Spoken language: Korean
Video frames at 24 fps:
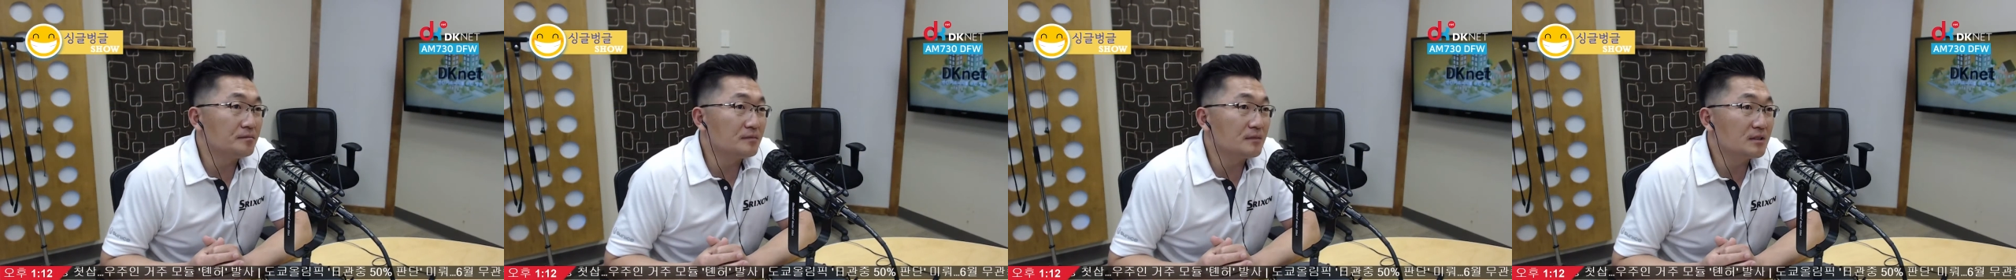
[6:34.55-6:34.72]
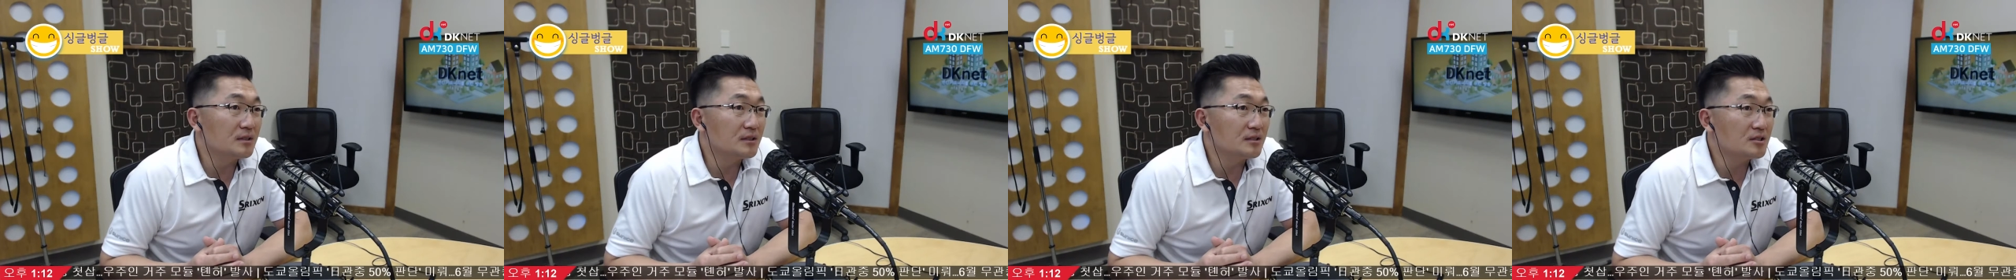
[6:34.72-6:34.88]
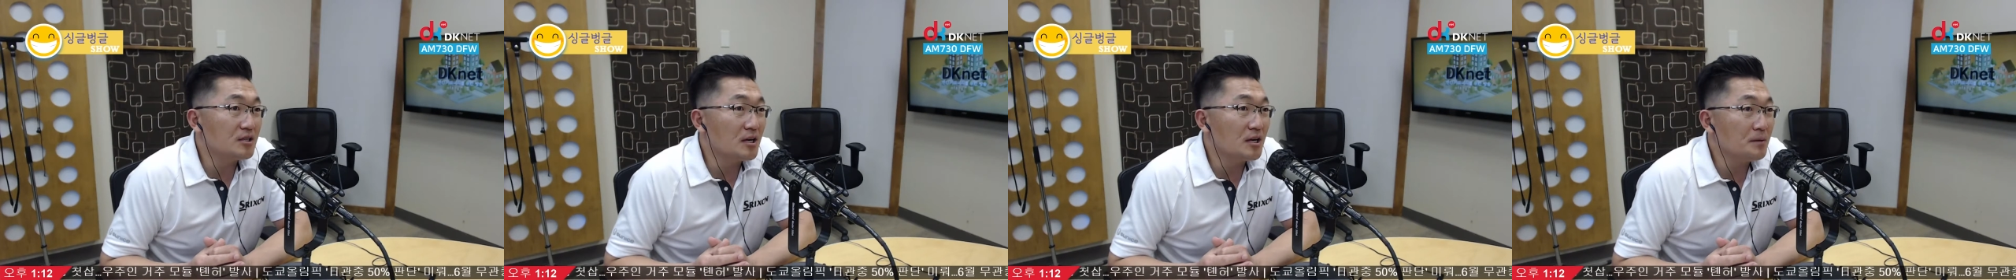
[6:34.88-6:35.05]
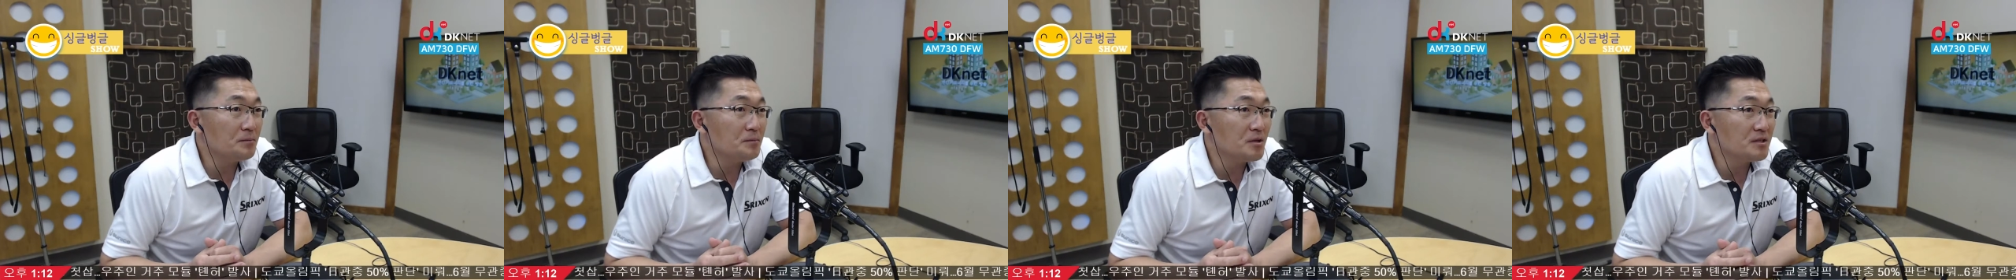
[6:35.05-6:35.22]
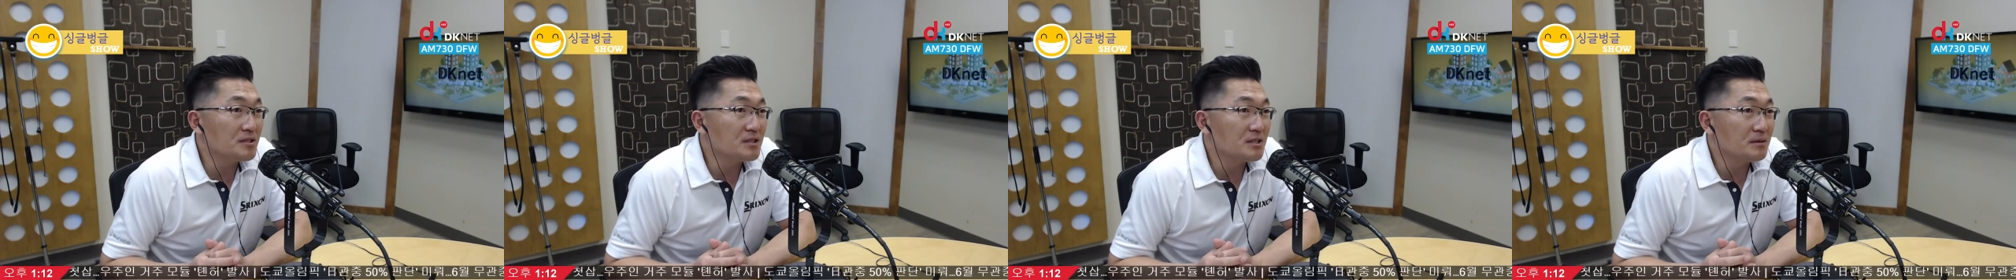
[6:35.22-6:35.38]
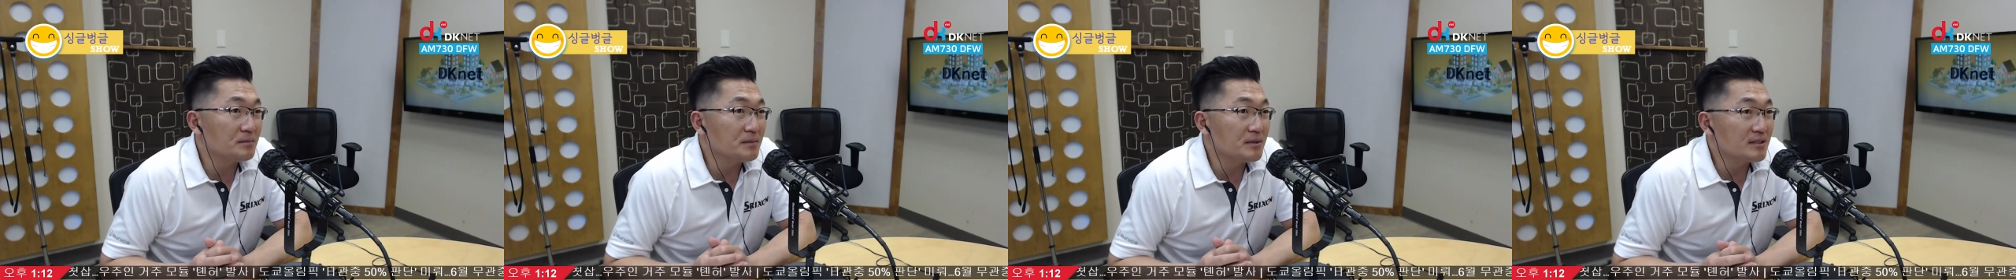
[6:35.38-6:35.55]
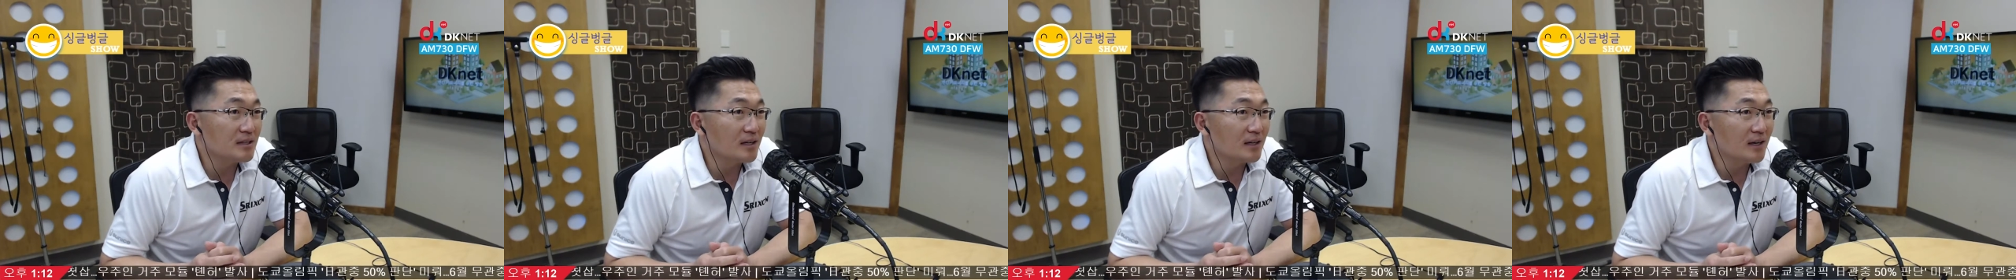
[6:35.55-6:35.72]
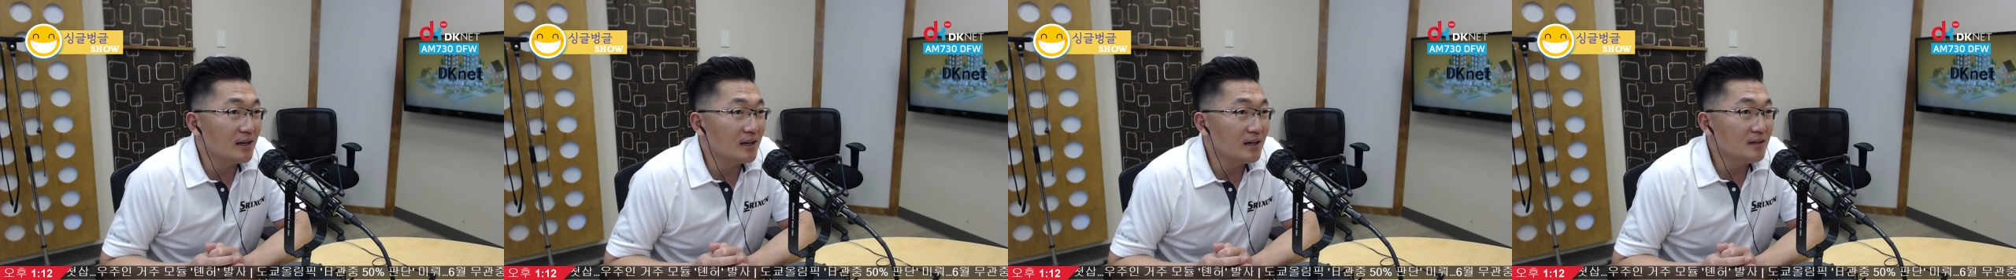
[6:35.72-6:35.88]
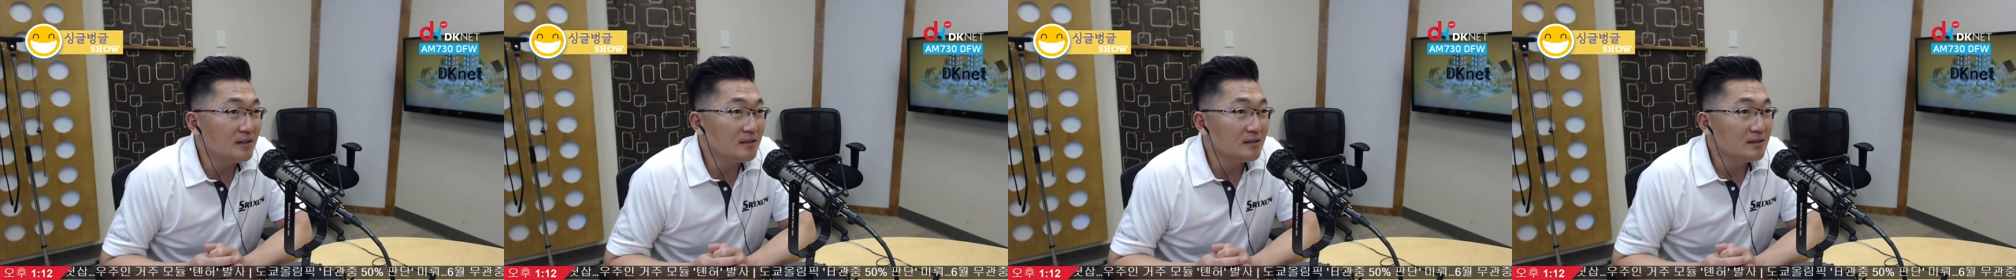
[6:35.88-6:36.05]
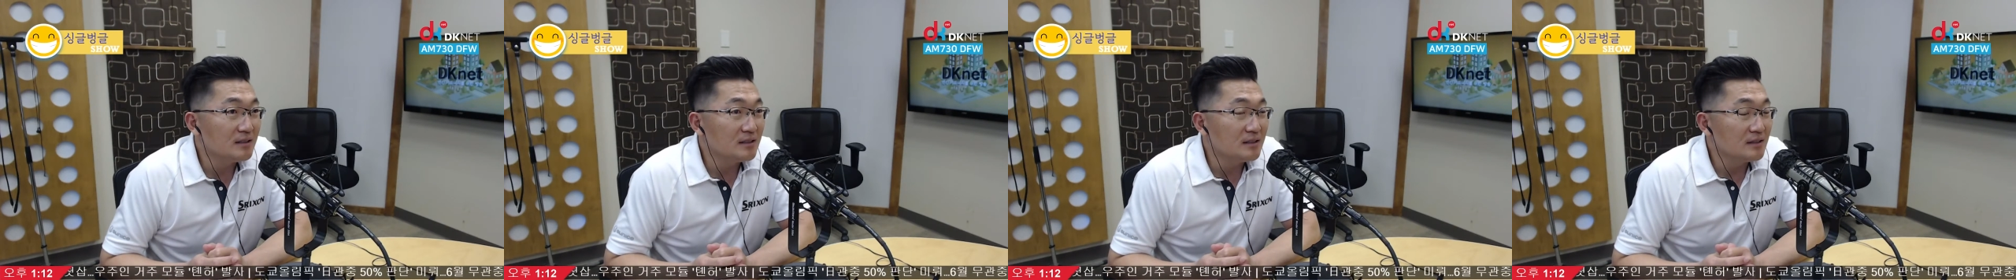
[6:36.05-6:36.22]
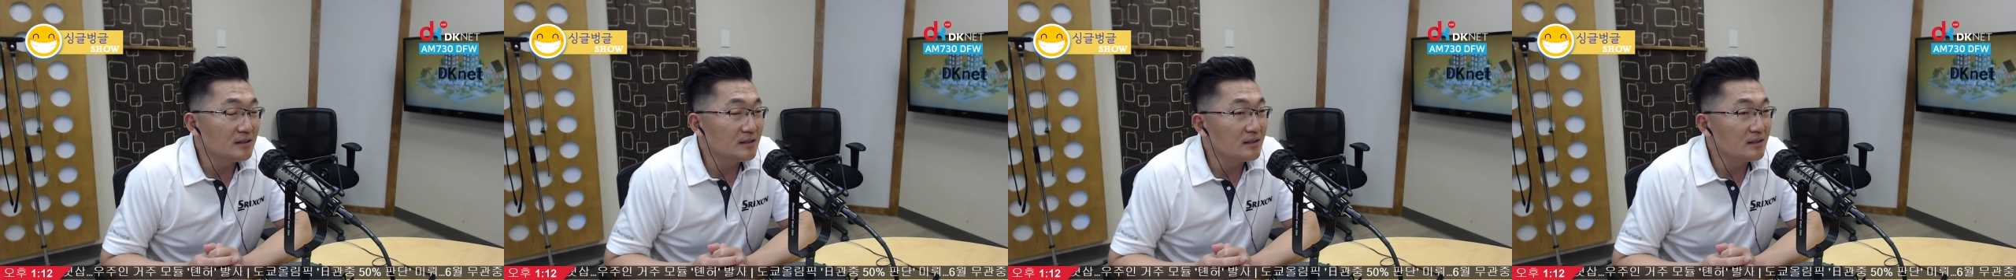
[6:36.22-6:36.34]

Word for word: 그 챔피언십 있잖아요. 네.